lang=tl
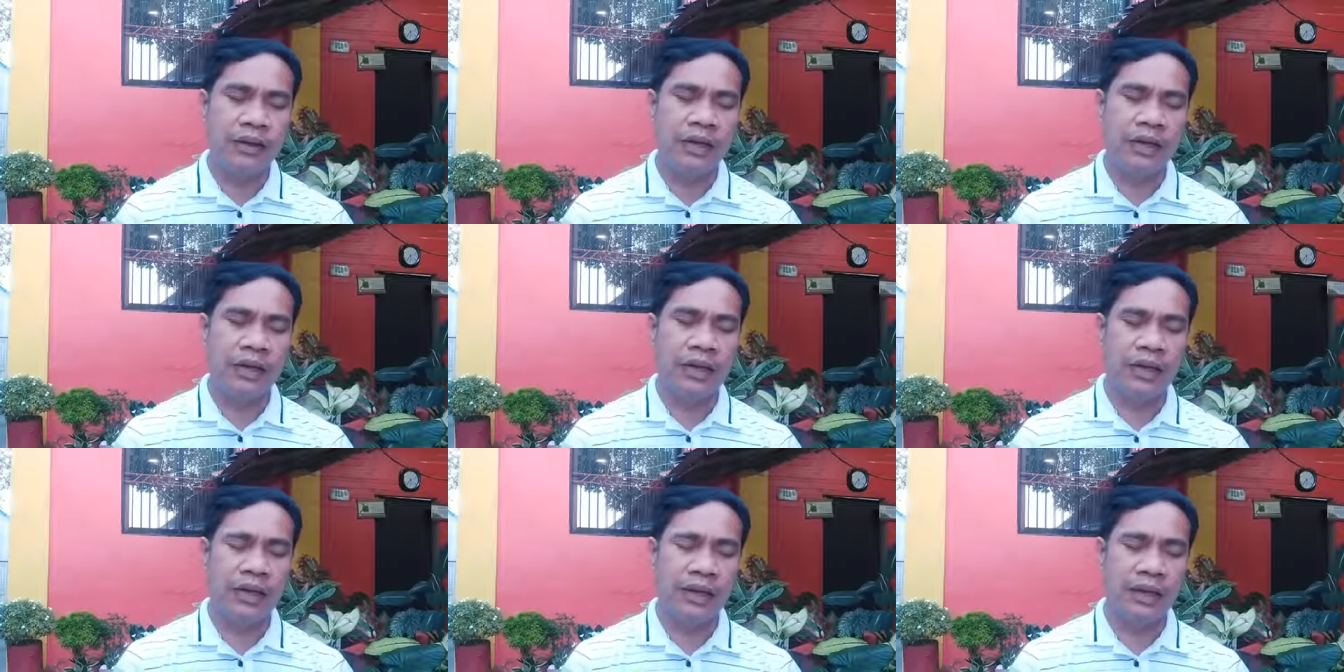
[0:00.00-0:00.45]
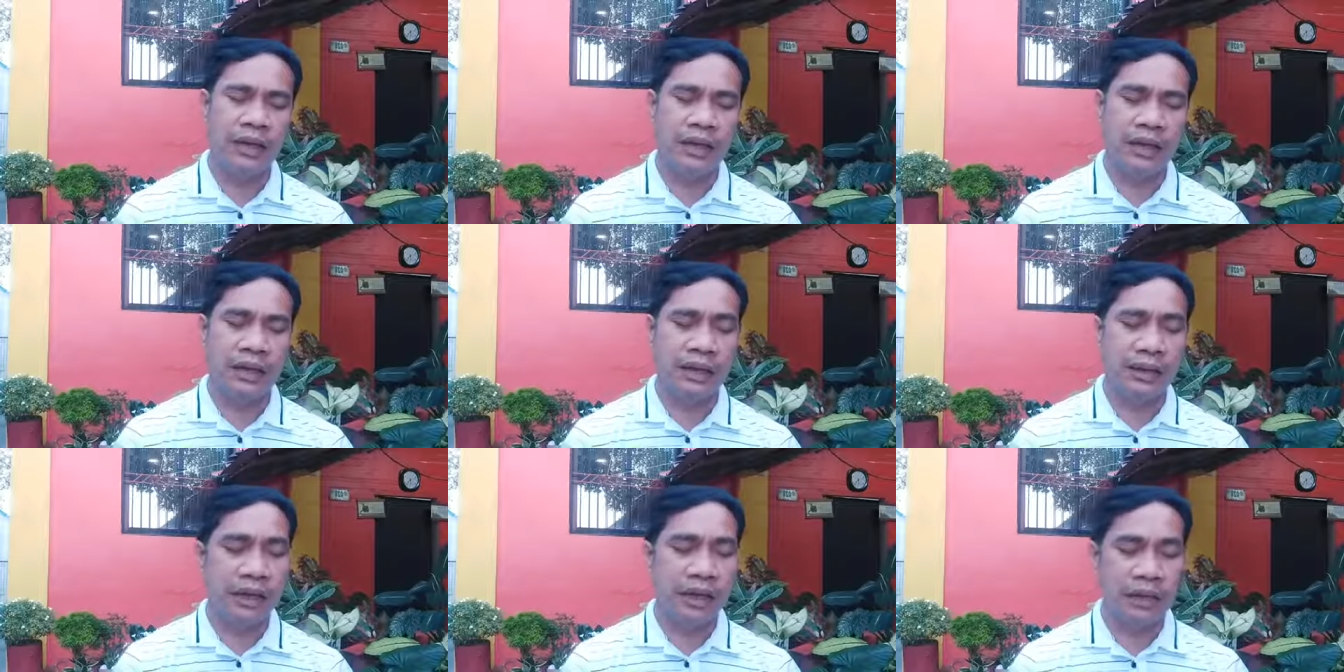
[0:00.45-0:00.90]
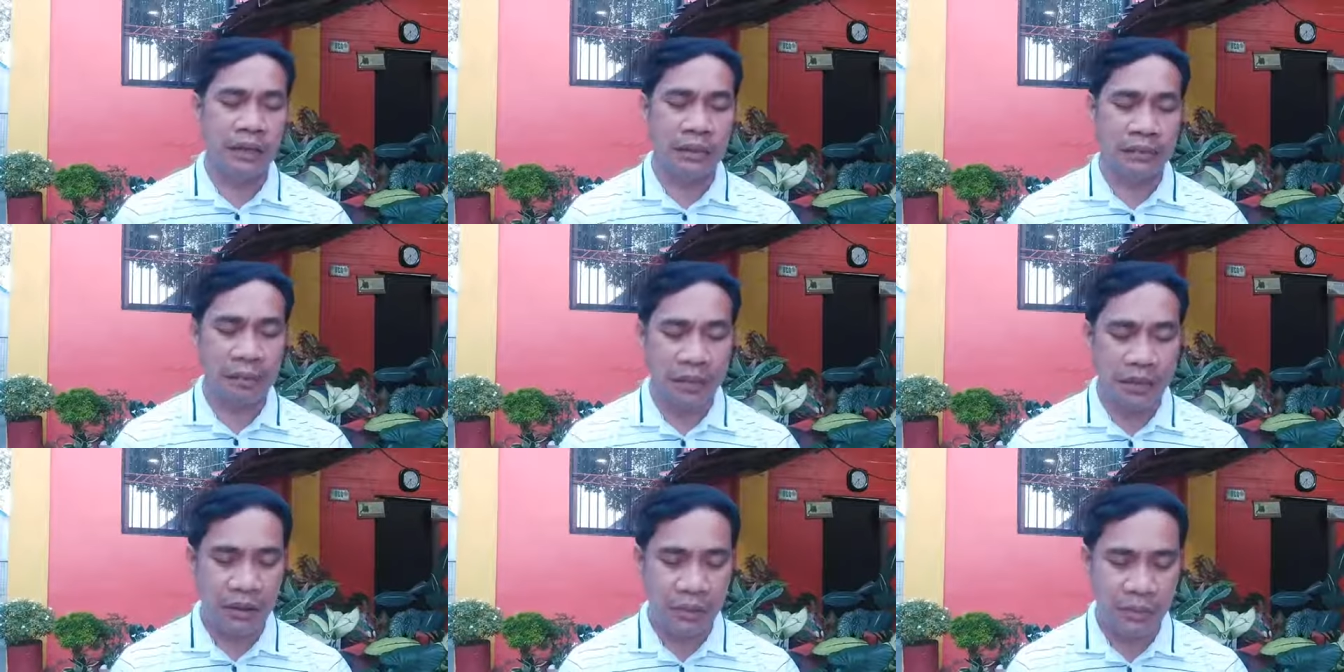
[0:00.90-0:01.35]
at uh, ihanda
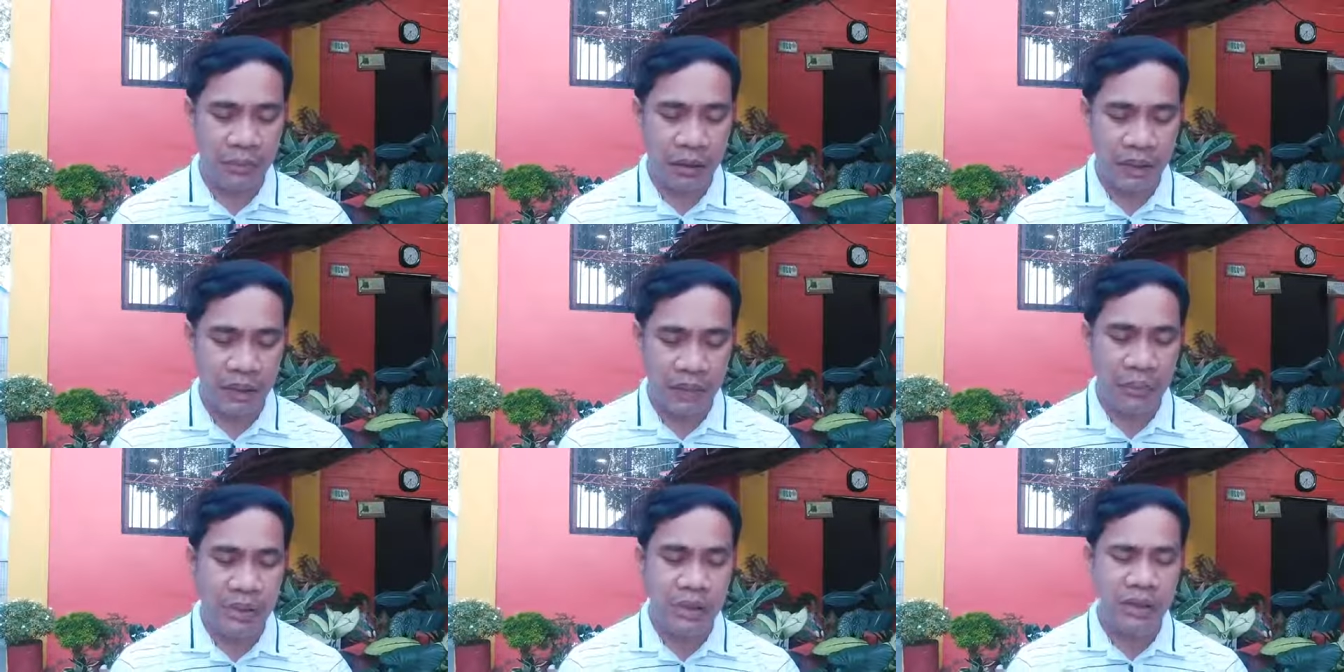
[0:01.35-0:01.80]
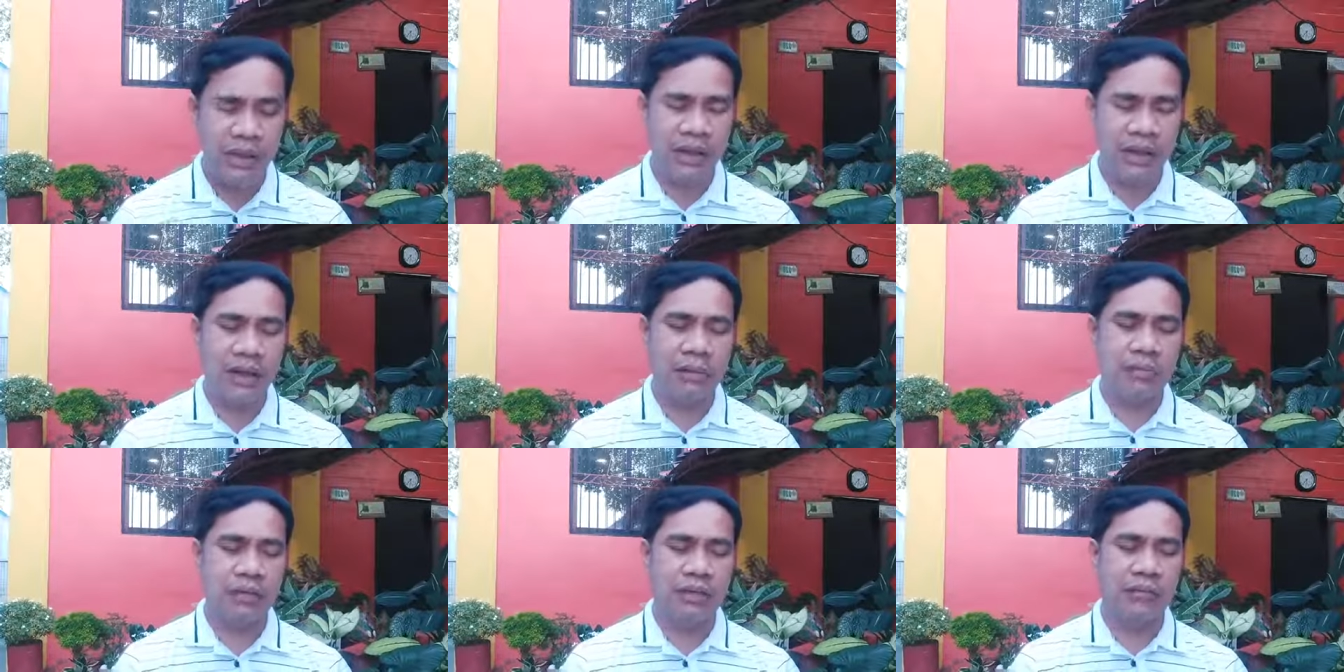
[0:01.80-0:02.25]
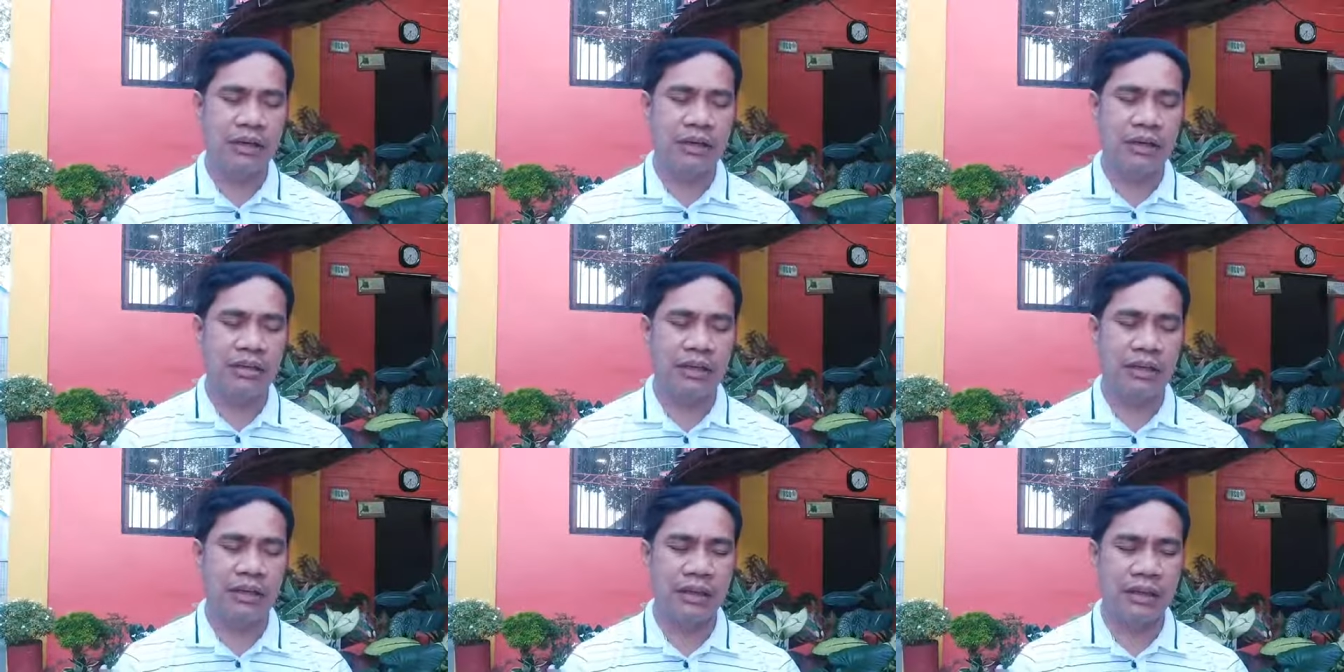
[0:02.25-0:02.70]
naman na, namin ang aming mga
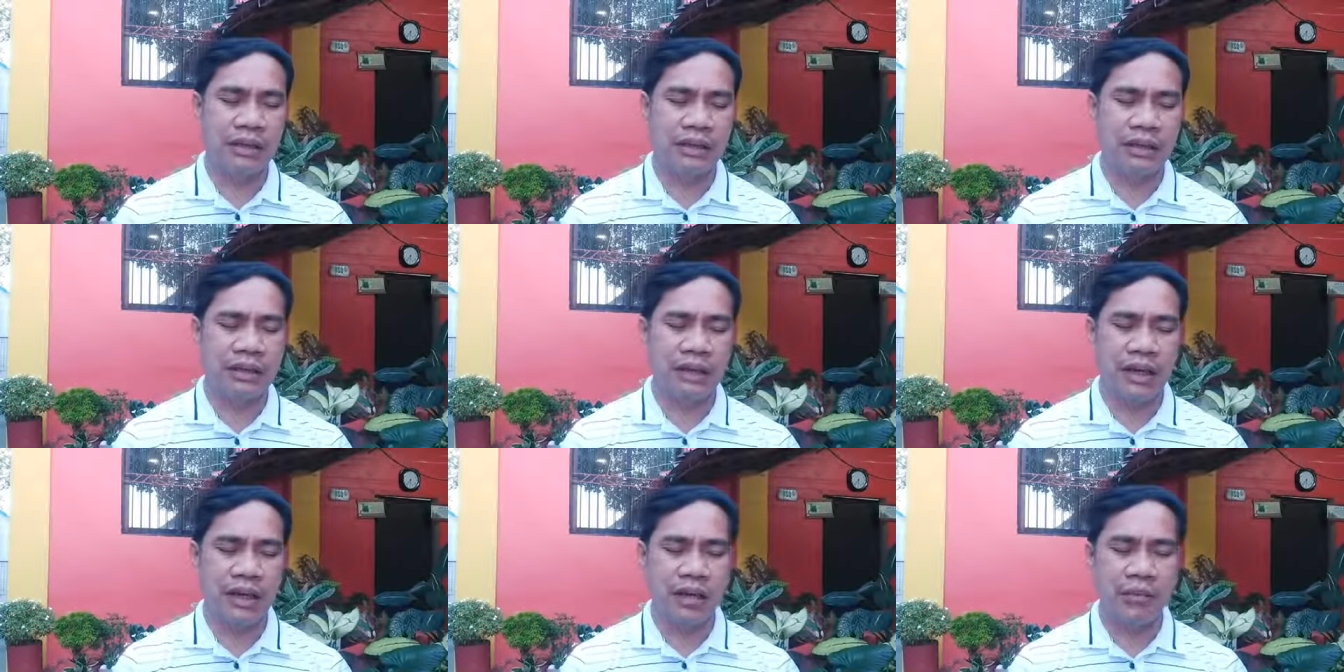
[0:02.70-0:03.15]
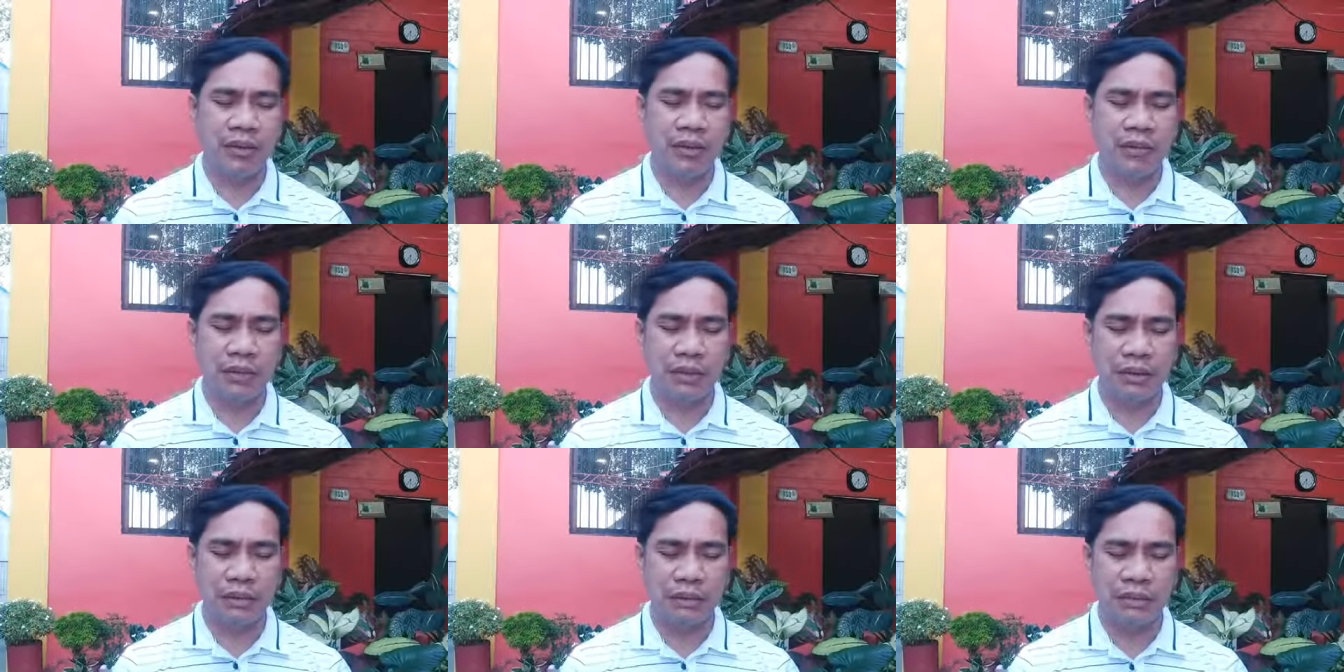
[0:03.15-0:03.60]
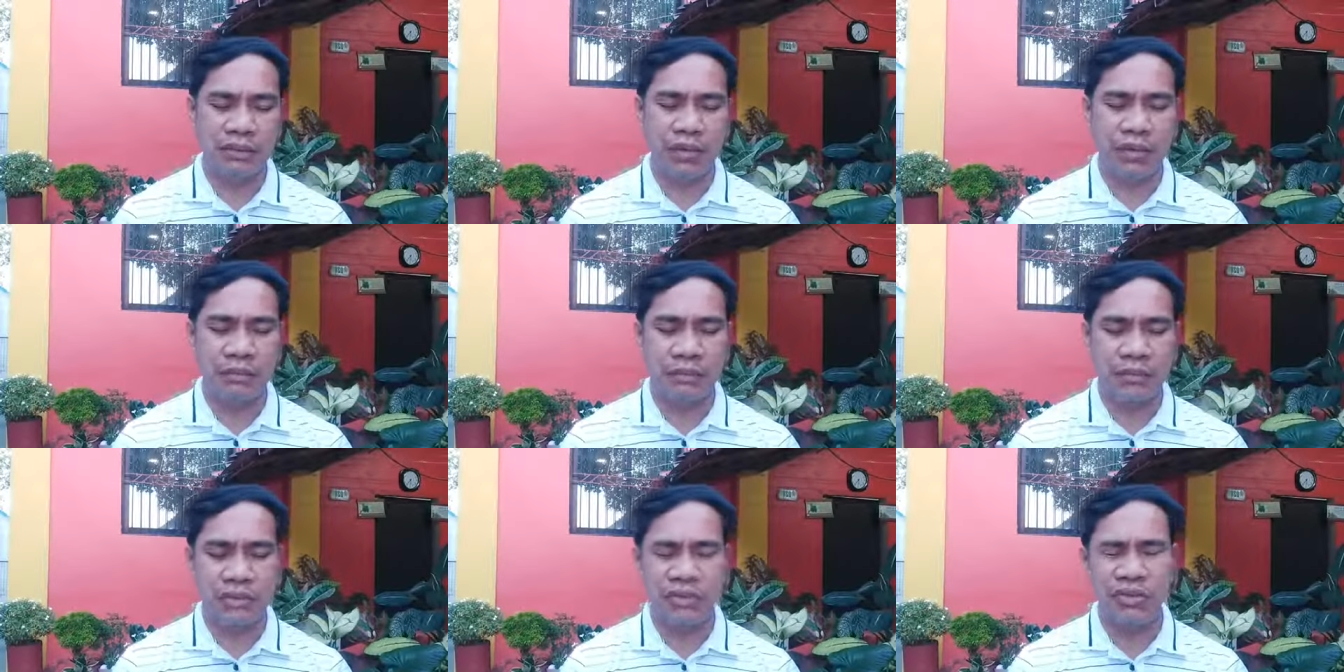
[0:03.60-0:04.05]
sarili sa aming
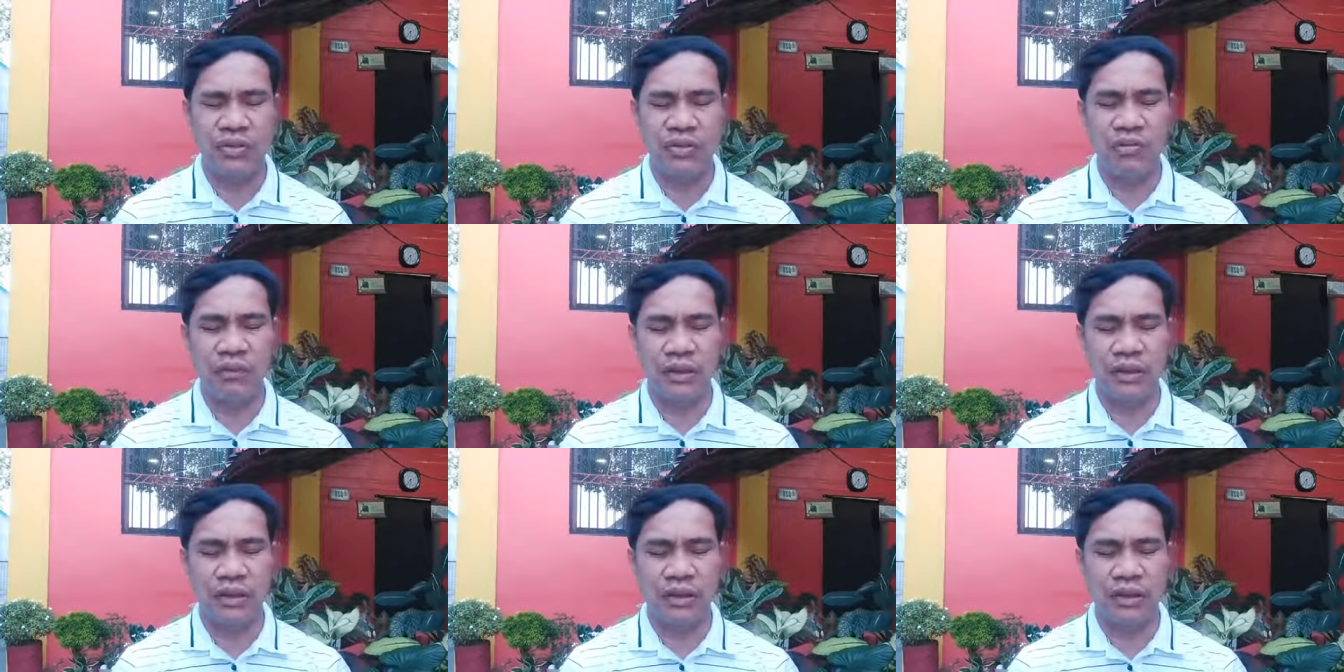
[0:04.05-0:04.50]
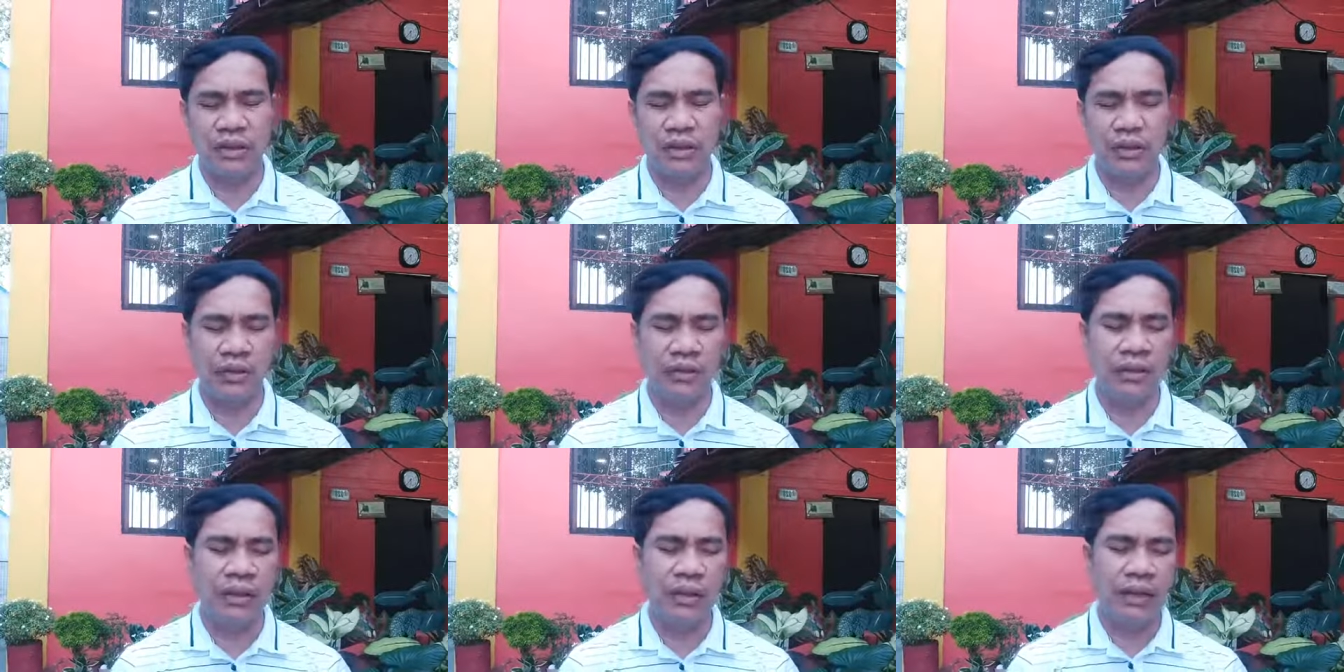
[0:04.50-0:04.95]
pag-uusapan sa umagang ito.